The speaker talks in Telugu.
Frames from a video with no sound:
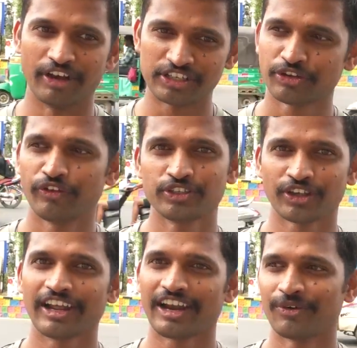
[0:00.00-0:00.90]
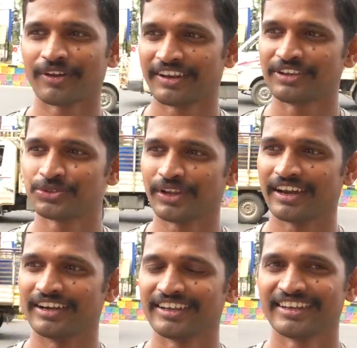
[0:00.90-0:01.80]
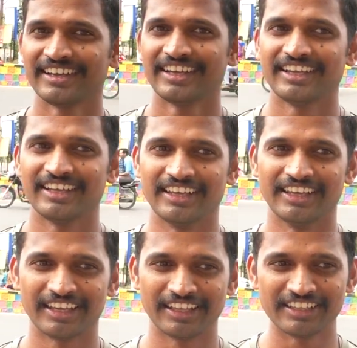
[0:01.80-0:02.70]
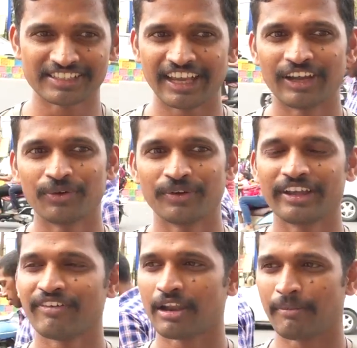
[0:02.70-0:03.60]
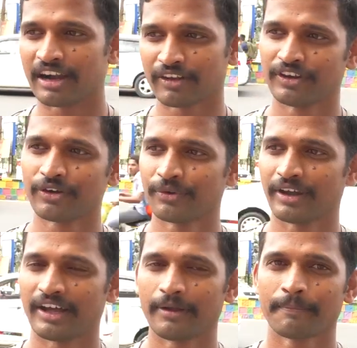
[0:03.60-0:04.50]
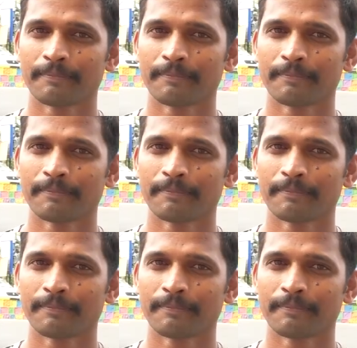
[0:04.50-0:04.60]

నెక్స్ట్ ఫ్యూచర్లో ఎలా ఉంటుందనే చూడాలండి ఈ కింది స్థాయిలో ఉండే వాళ్ళ మాటలు వినకుండా